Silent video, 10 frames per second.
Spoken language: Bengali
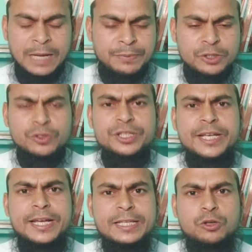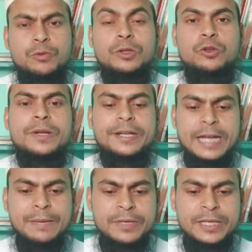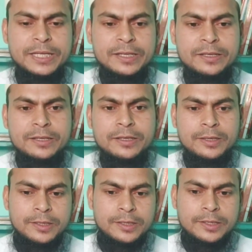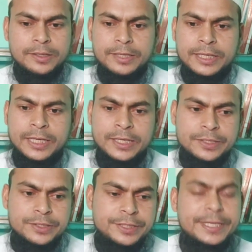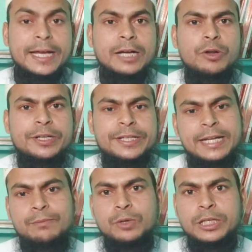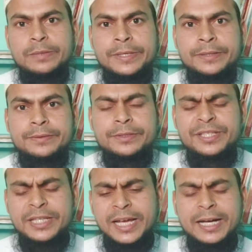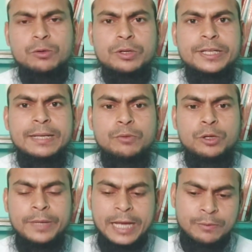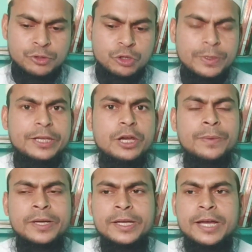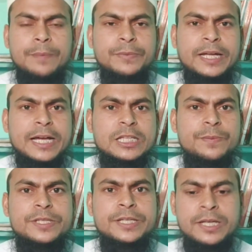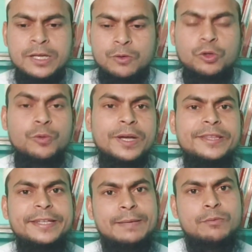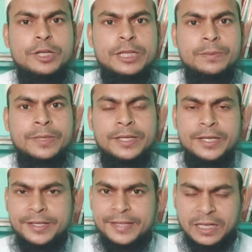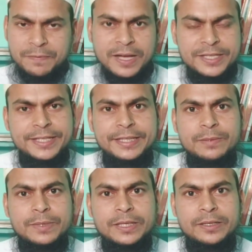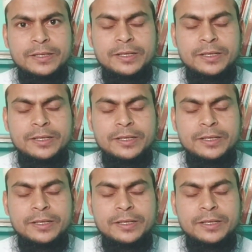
আপনি যখন জিজ্ঞাসা করবেন তোমার নাম কি তারা যে কারো একটি নাম বলে দেবে যে কারো একটি নাম বলে দেবে এমন সময় কি হবে আপনার আশেপাশে কোনো ব্যক্তির নাম বলে দিতে পারে তাকে ফাঁসিয়ে দিতে পারে